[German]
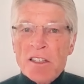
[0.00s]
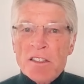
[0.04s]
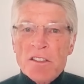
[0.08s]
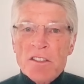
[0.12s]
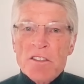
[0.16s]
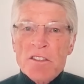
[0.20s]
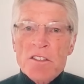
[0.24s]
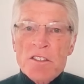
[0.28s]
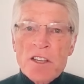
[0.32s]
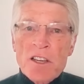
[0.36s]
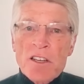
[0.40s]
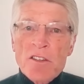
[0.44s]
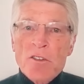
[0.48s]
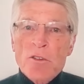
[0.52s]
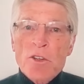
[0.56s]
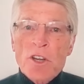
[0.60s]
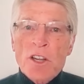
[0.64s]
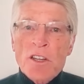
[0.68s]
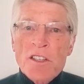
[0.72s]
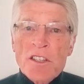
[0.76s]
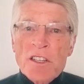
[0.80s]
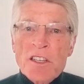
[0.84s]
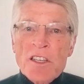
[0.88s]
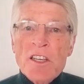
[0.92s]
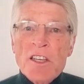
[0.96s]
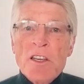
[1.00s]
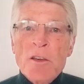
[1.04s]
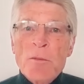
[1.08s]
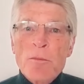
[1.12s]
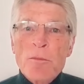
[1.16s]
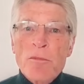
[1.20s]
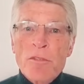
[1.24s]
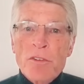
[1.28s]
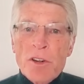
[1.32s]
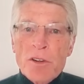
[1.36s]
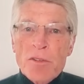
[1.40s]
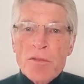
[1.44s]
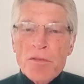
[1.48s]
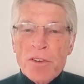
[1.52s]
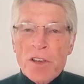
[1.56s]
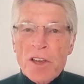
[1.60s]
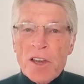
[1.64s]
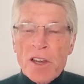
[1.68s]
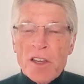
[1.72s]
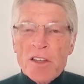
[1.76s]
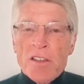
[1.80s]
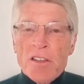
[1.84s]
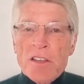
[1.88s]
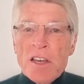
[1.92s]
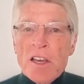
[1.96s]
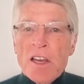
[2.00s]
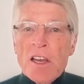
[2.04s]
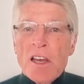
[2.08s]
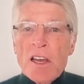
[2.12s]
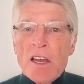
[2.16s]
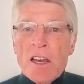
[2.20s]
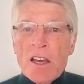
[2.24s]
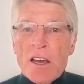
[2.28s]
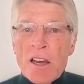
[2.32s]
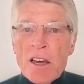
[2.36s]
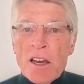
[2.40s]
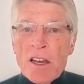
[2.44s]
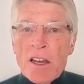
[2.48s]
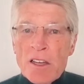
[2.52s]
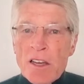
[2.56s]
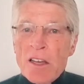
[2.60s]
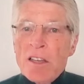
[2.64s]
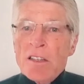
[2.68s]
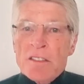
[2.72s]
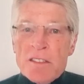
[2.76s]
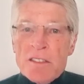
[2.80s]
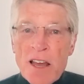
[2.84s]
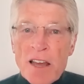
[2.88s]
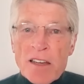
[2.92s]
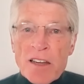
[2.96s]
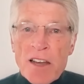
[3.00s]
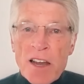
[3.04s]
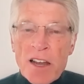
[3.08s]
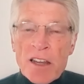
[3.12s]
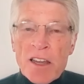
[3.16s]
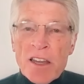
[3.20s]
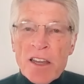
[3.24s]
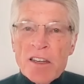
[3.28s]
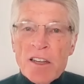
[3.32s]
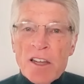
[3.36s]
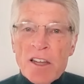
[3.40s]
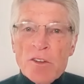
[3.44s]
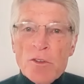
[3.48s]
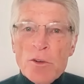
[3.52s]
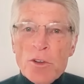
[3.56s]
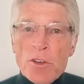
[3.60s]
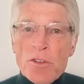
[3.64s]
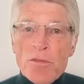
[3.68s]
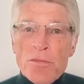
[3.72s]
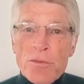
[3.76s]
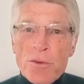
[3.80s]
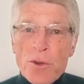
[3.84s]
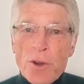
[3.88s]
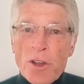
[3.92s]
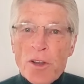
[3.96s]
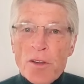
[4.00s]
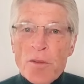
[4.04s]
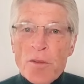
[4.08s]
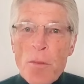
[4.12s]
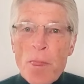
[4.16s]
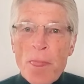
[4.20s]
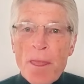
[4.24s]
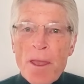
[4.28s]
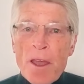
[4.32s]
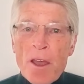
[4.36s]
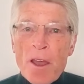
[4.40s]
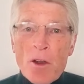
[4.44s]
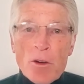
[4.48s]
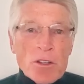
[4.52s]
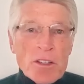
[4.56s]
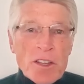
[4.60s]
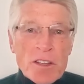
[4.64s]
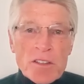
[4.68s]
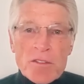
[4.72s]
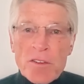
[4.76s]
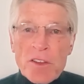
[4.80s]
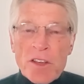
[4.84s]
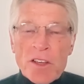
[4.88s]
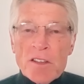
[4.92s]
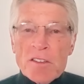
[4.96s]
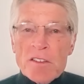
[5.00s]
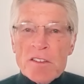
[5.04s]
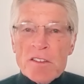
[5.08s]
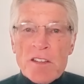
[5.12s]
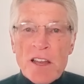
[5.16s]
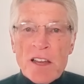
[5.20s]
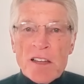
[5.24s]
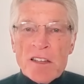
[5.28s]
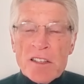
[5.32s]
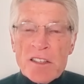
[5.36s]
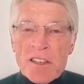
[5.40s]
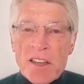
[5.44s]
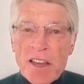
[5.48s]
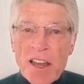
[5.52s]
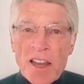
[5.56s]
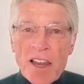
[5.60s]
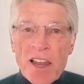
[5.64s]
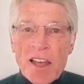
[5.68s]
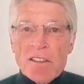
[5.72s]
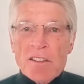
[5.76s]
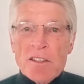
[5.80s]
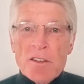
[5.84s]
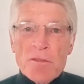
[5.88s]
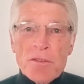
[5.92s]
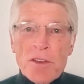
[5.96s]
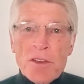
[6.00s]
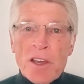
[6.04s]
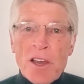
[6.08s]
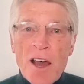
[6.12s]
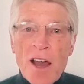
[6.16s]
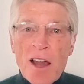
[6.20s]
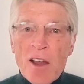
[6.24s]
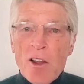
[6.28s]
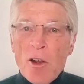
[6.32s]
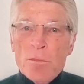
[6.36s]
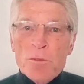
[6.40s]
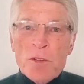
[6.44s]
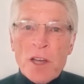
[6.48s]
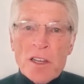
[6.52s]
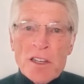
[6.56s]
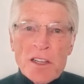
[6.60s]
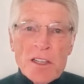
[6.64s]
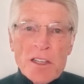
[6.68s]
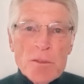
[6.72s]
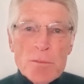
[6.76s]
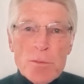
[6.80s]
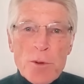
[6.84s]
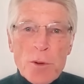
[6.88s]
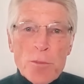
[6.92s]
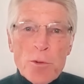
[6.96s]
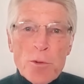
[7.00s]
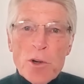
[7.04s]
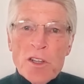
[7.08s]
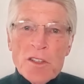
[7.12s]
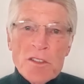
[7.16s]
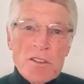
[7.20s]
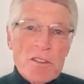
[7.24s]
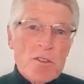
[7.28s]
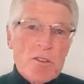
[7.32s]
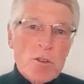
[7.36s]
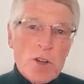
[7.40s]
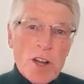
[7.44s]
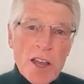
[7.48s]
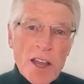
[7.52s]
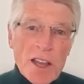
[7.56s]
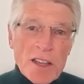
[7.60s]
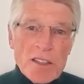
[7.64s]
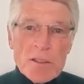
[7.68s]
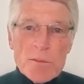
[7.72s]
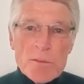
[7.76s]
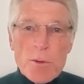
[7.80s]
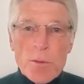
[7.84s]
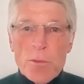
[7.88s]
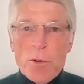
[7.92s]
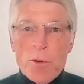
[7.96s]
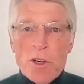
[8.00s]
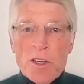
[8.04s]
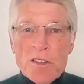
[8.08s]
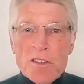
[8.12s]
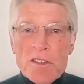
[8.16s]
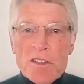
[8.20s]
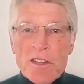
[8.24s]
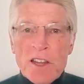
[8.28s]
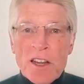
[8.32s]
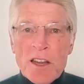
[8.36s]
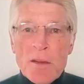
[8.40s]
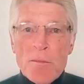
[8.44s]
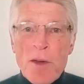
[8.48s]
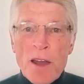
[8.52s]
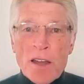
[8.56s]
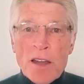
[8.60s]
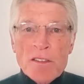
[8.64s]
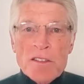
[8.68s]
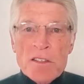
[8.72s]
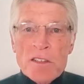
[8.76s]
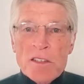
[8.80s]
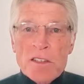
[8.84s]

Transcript: kritisieren oder die ihm willfährig äh, äh seine Agenda durchführen. Und deswegen ist es eigentlich relativ egal, ob da Linkspopulisten oder Rechtspopulisten an der Macht